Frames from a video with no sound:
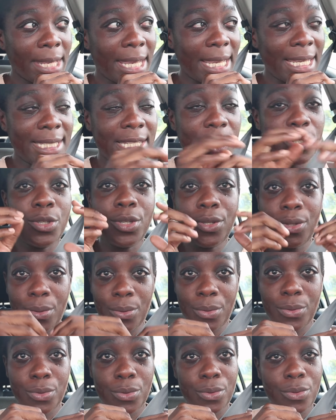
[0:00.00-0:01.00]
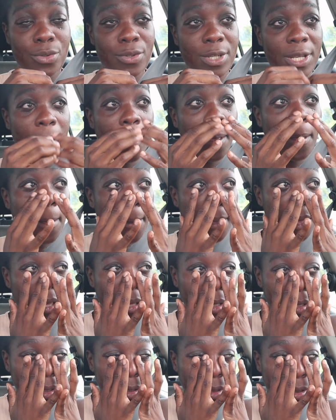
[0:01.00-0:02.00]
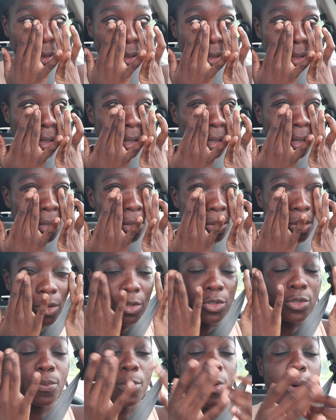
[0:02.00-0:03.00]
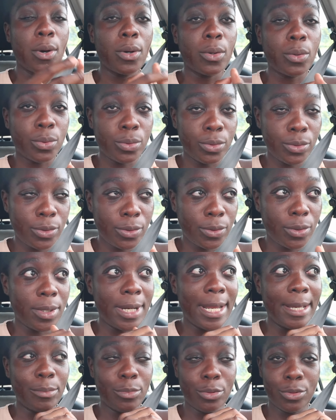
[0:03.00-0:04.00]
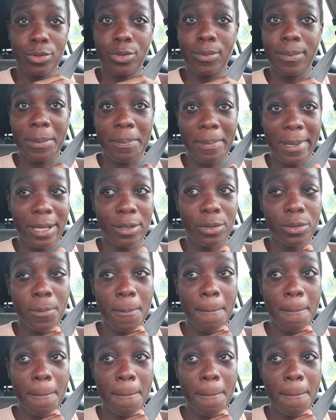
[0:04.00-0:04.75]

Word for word: et c'est juste aujourd'hui que je me rends compte de l'amour de mes parents